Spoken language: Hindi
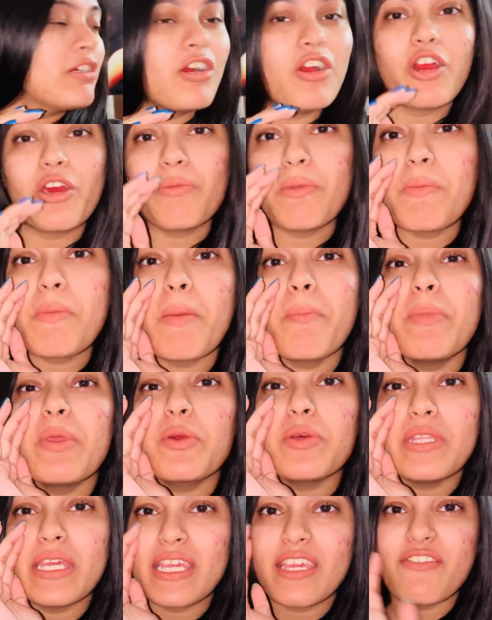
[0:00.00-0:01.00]
और मैं मम्मी
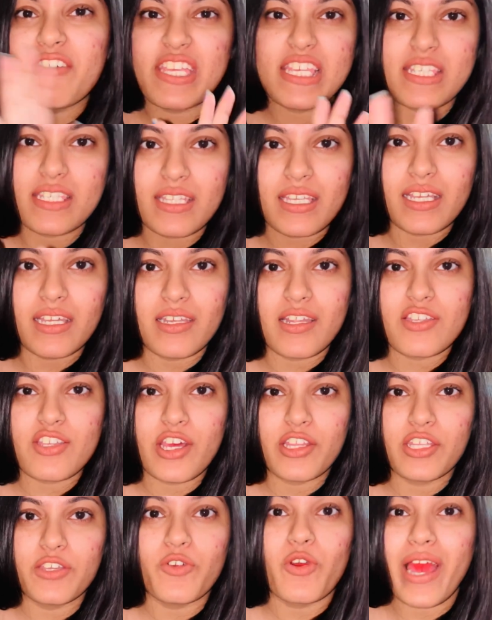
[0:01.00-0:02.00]
को देखे वेस्ट नहीं करना
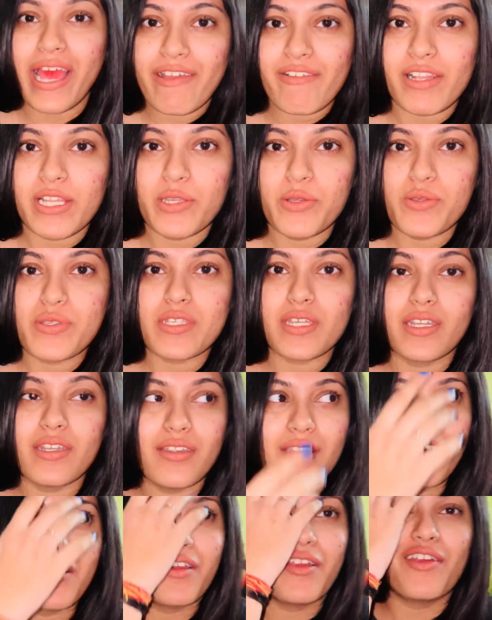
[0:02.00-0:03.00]
चाहती हूँ आई विल यूज इट
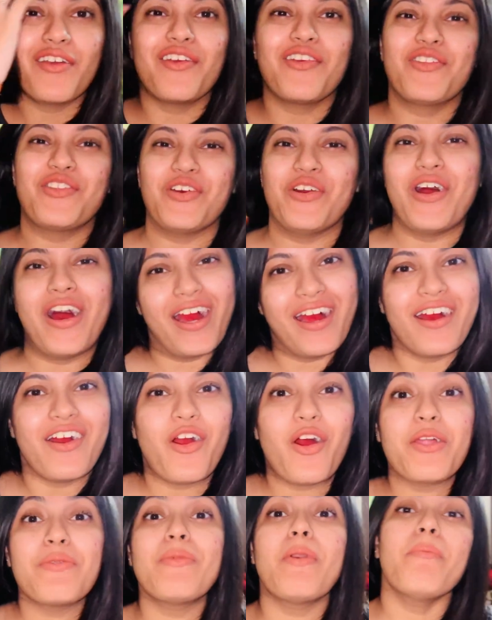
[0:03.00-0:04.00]
तो हाँ
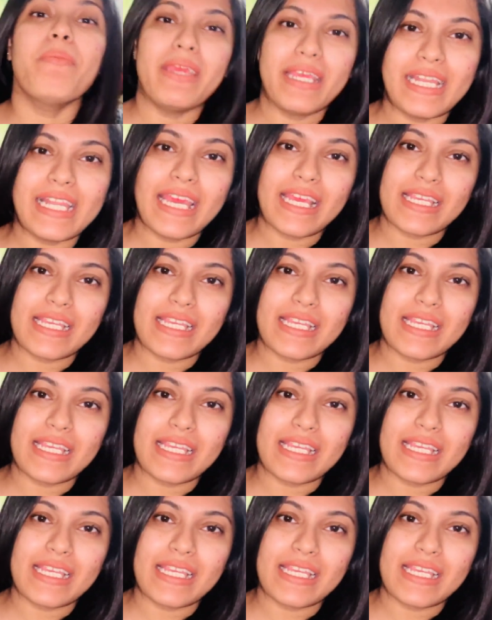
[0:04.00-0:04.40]
और मम्मी के लिए